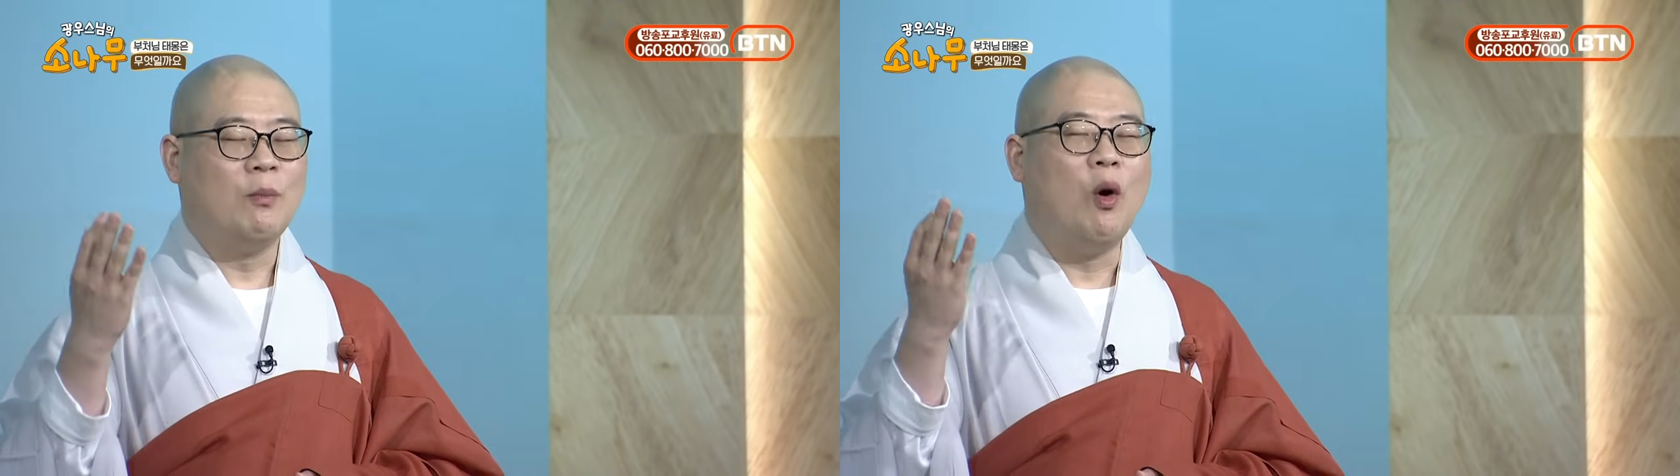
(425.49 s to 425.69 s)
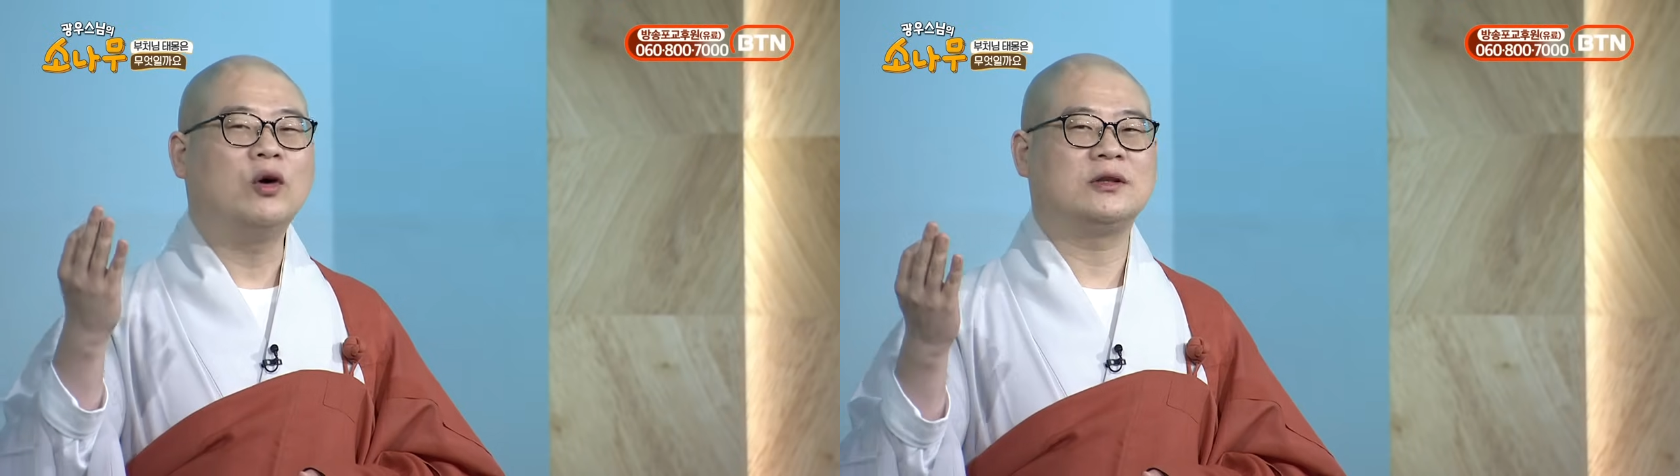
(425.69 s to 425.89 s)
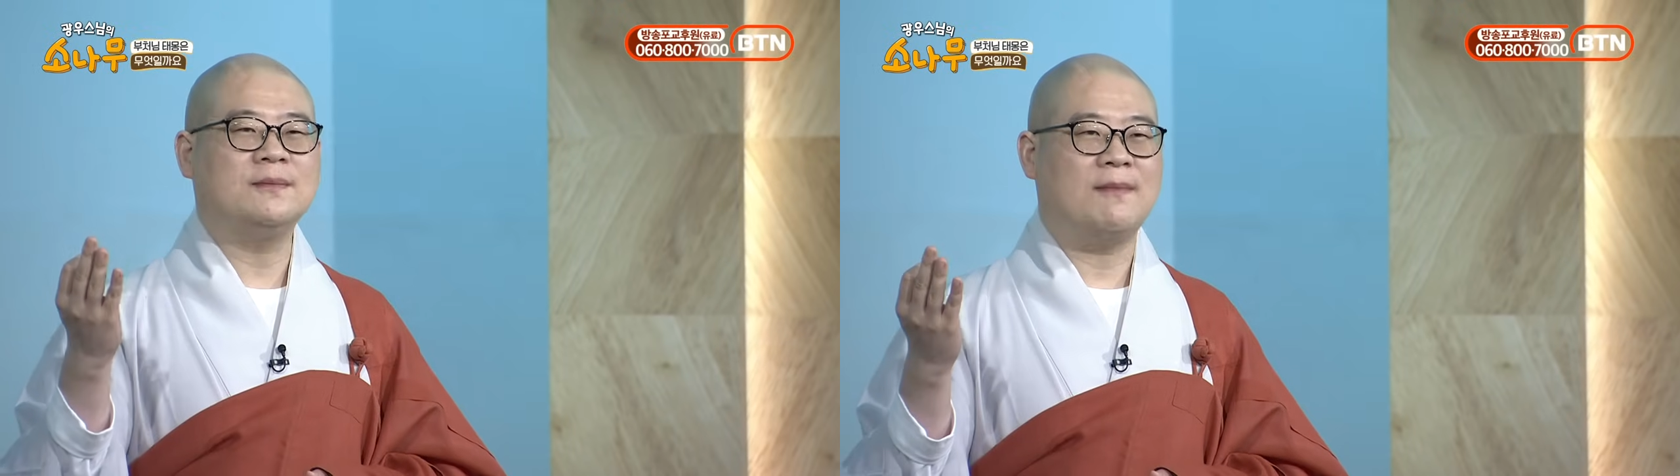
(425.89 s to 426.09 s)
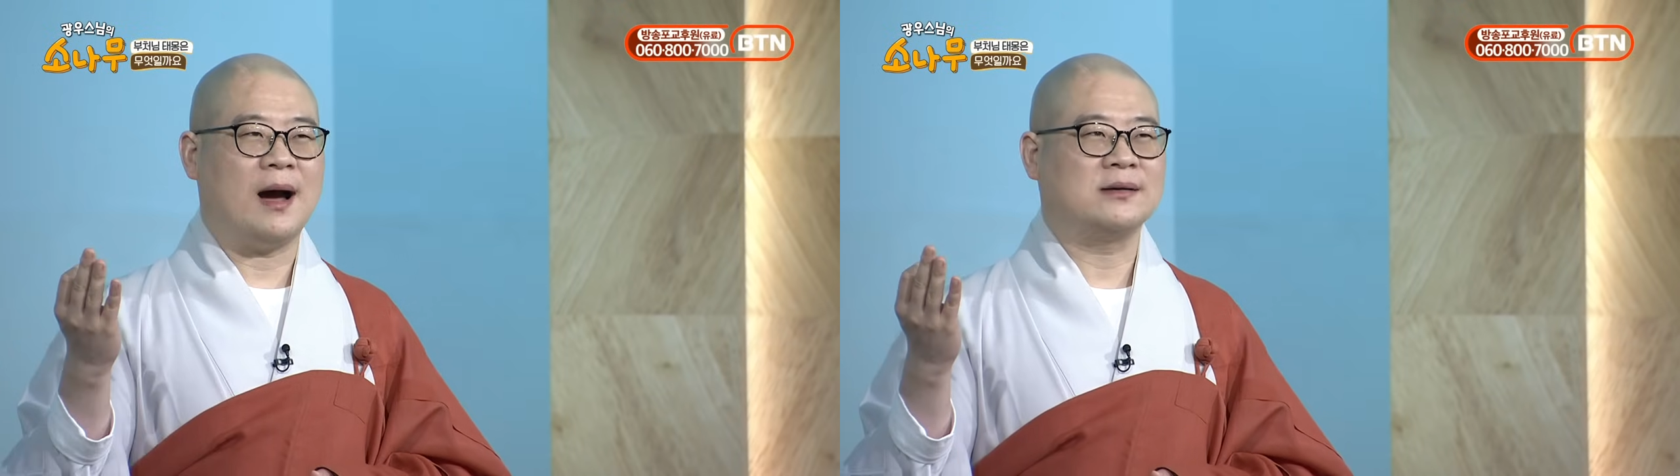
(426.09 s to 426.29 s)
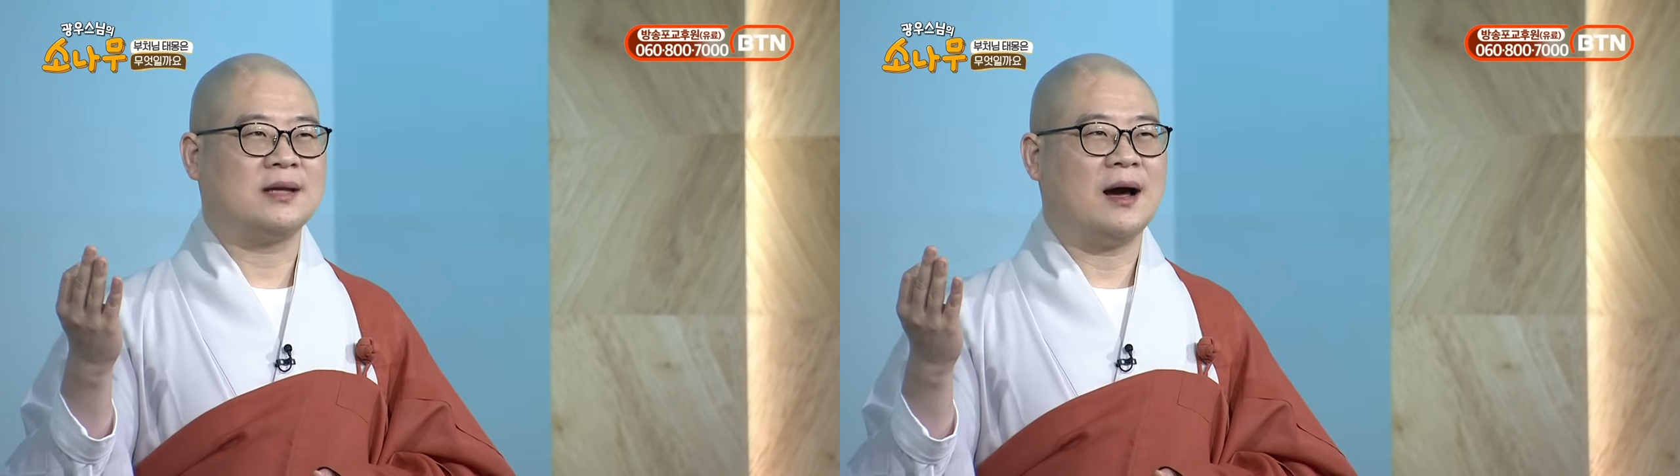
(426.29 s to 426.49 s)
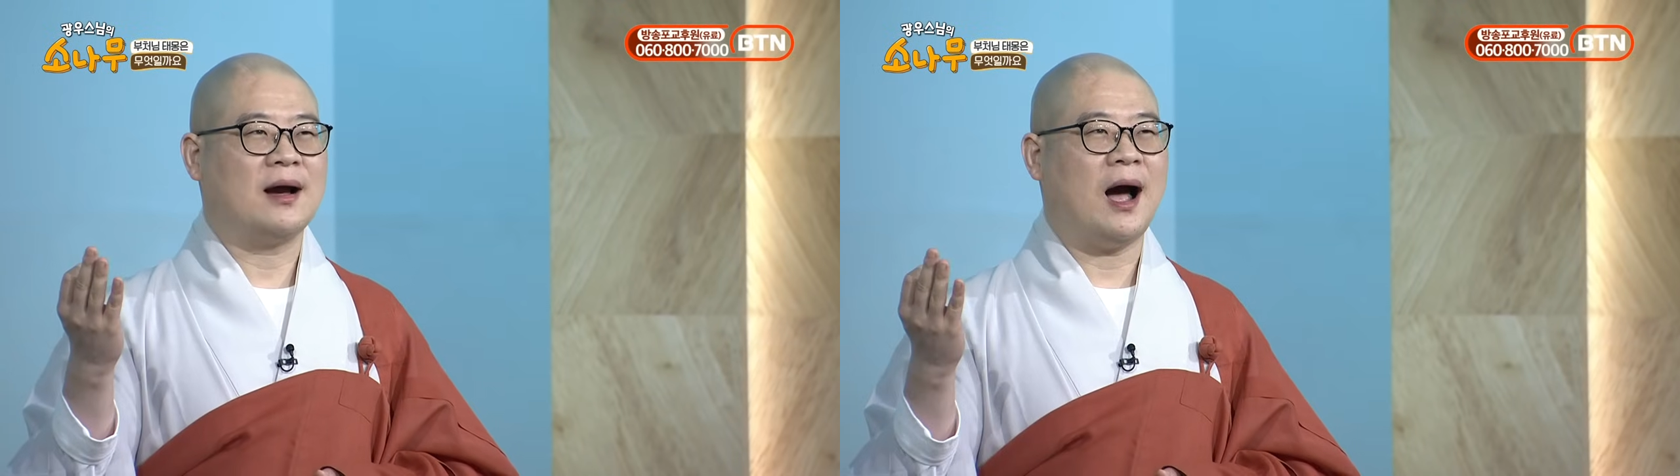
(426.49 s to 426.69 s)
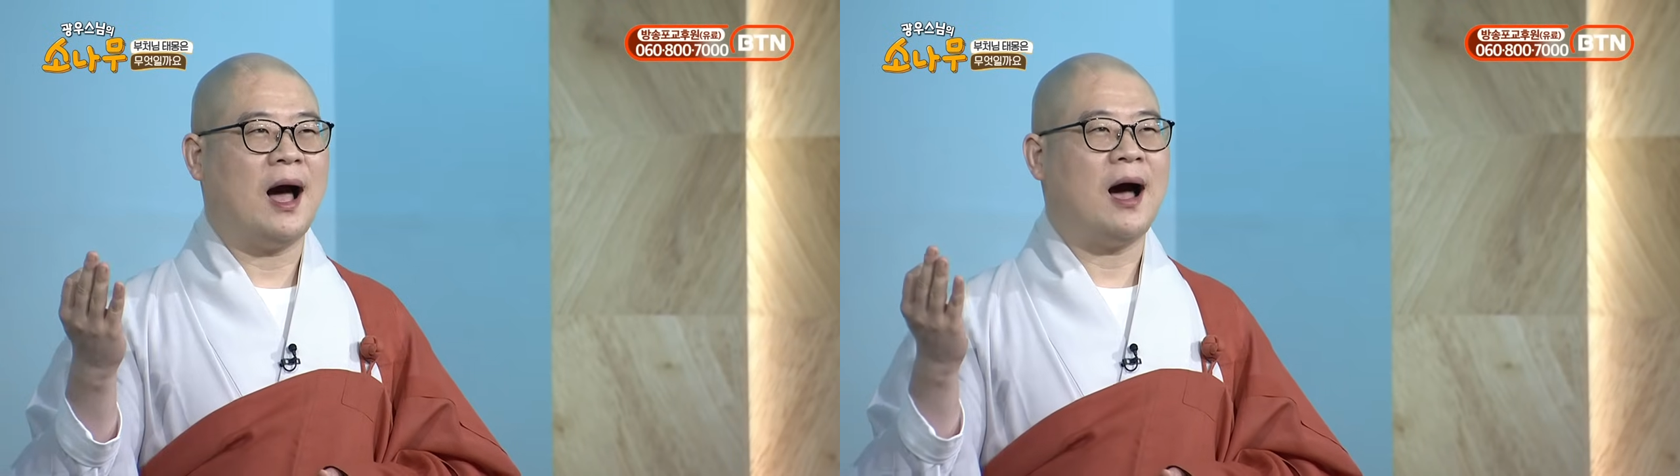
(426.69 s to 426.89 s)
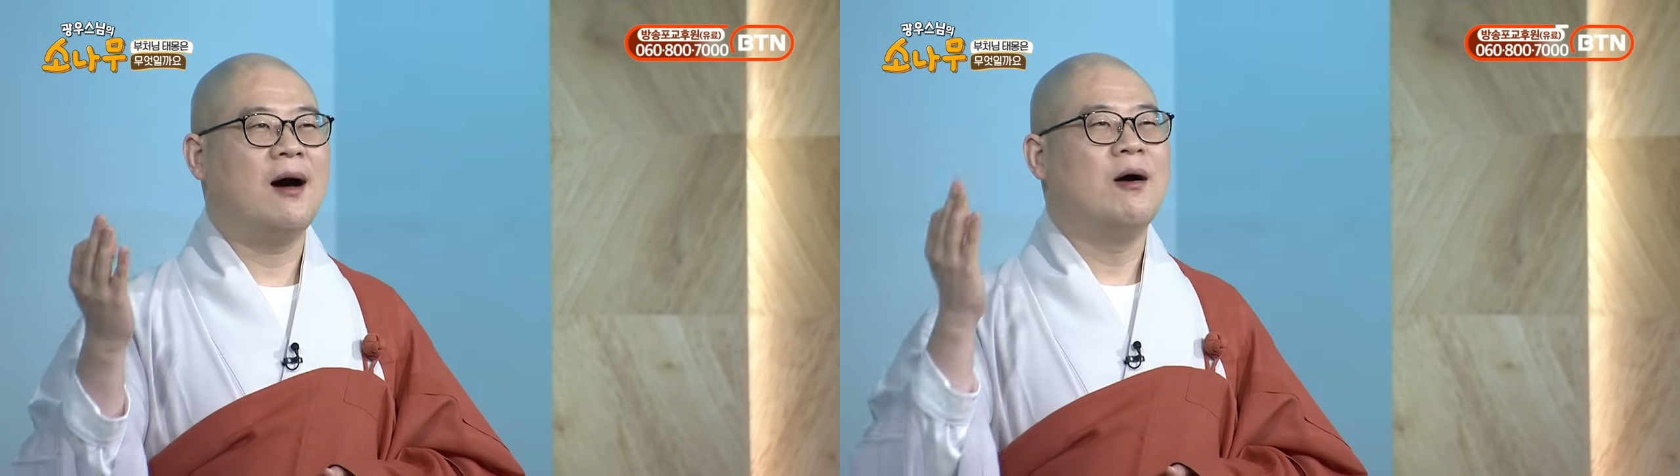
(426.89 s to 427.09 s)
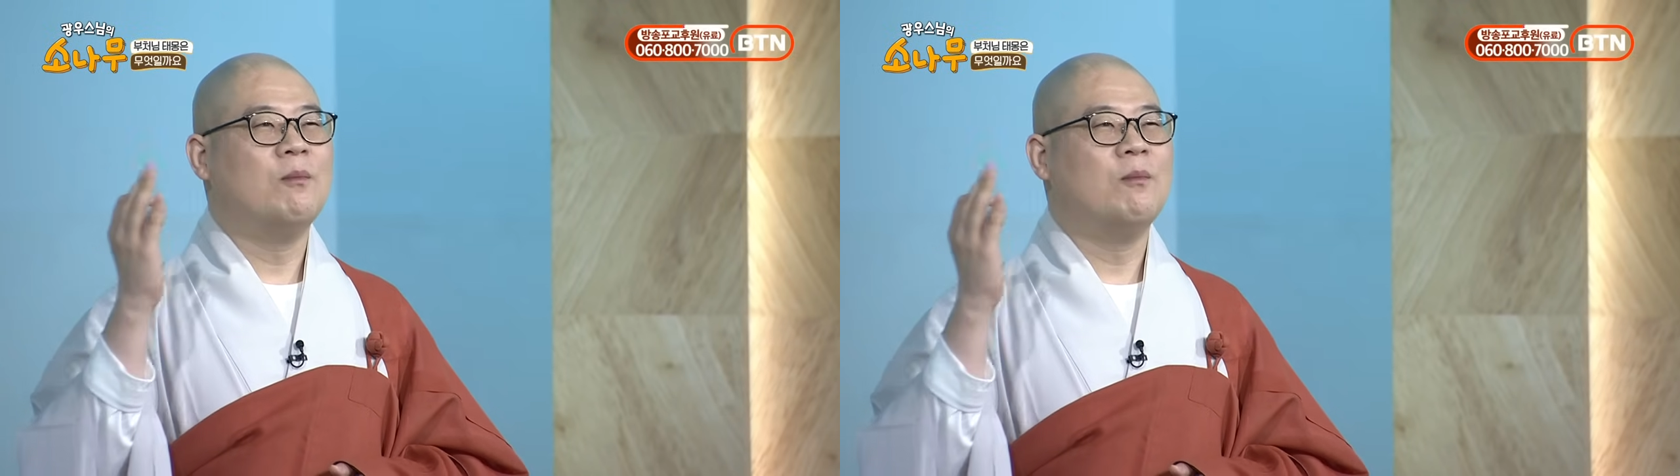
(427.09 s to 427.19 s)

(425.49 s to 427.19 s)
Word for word: 모든 망상과